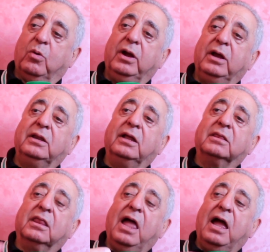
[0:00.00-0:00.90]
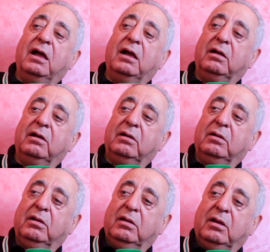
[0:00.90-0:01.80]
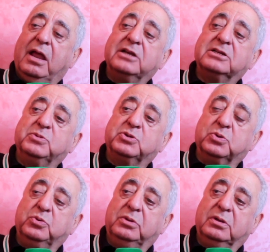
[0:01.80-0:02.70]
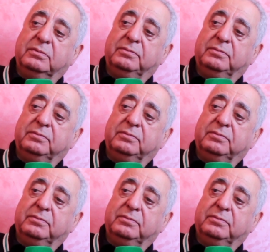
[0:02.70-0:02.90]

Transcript: حين طلع الحاج مسعود